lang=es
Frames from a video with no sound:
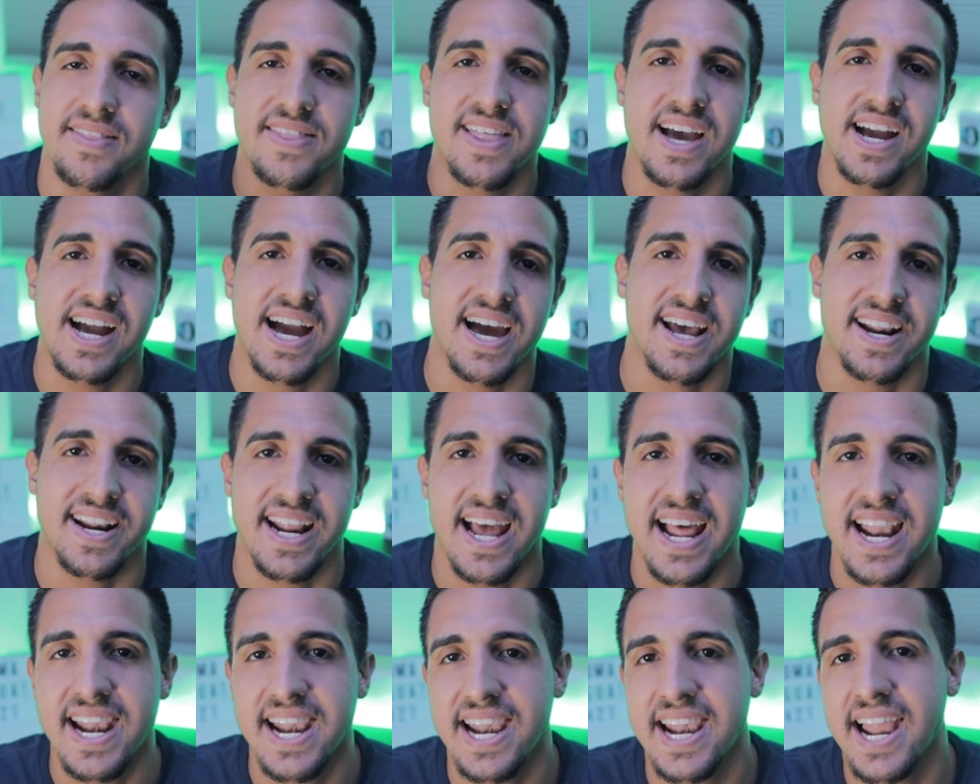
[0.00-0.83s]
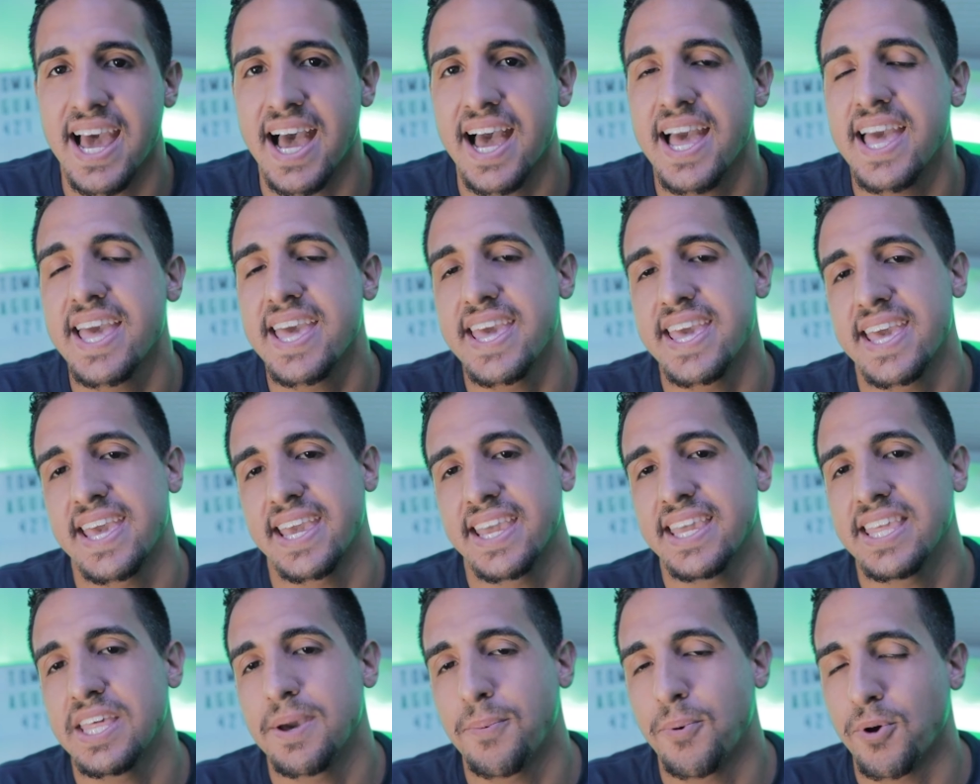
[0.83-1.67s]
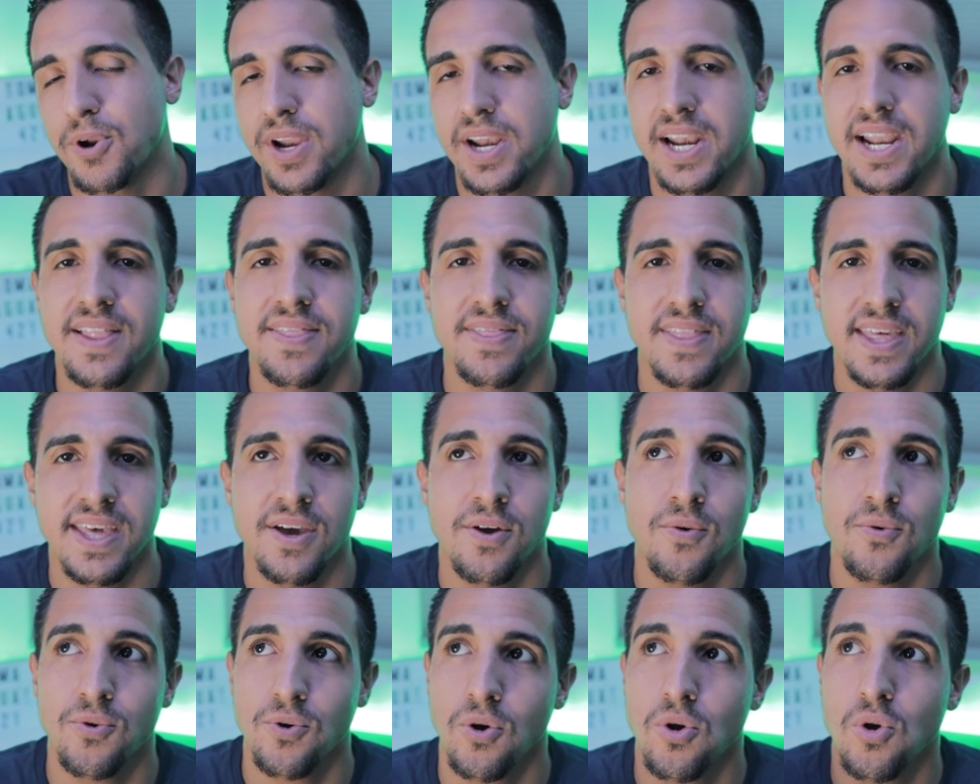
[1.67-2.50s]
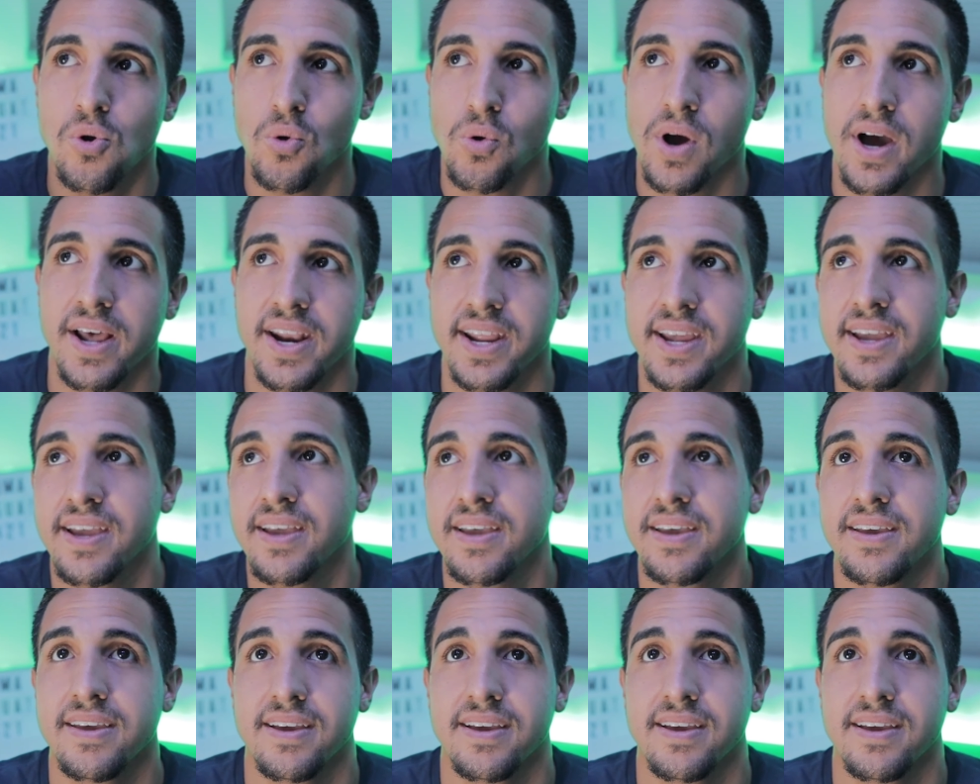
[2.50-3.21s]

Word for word: de agarrarla y de ponerla en, unos lugares